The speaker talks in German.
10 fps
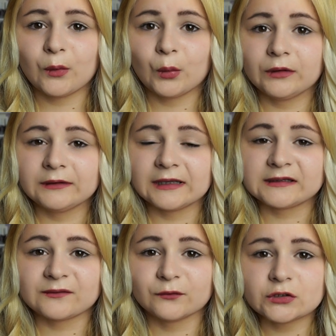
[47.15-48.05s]
Und
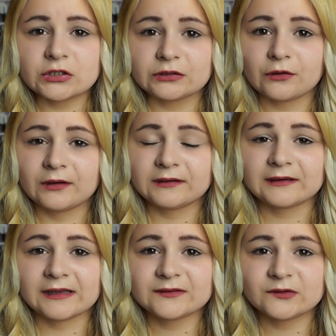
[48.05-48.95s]
jetzt wünsche ich euch
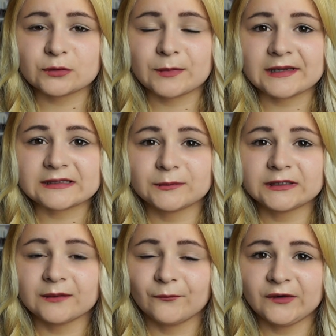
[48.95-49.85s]
ganz viel viel Spaß
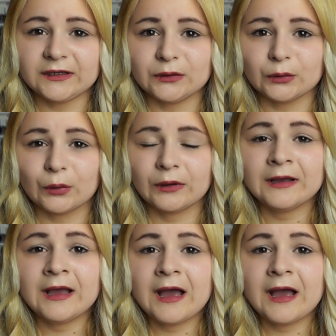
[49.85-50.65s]
mit dem Video.